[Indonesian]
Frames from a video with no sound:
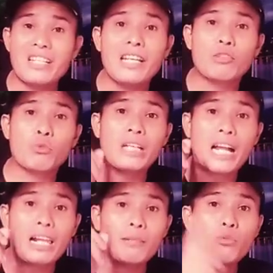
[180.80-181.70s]
kasihlah Tuhan
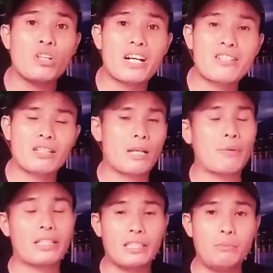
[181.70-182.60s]
Allahmu dengan
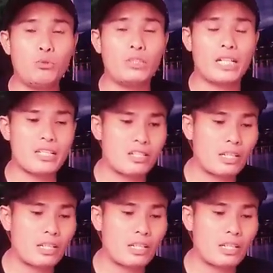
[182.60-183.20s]
segenap hatimu, dengan